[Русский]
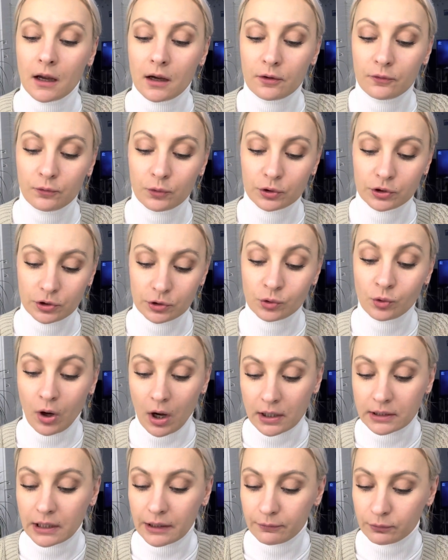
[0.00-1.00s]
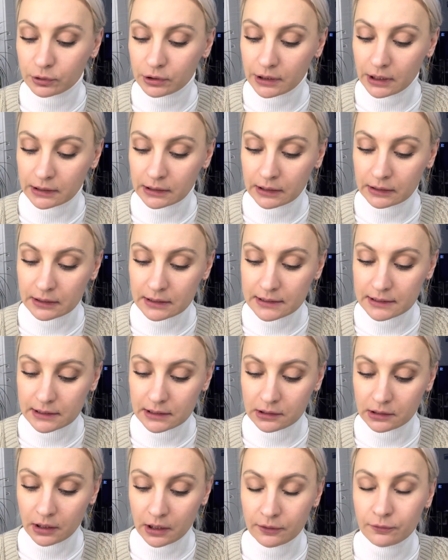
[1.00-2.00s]
Вот, ну, когда вот я
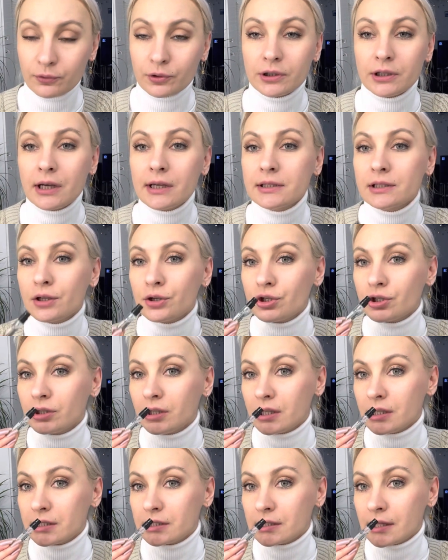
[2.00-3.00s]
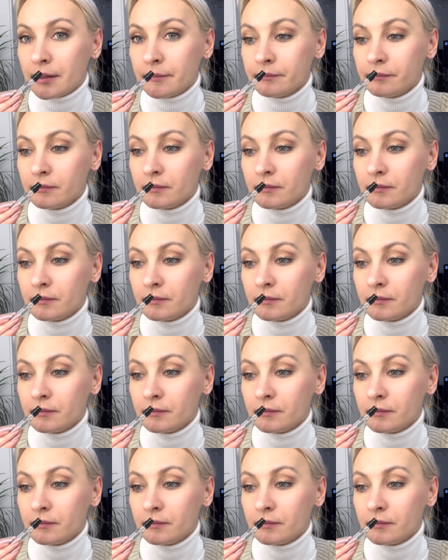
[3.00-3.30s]
наносила его, я, значит, нанесла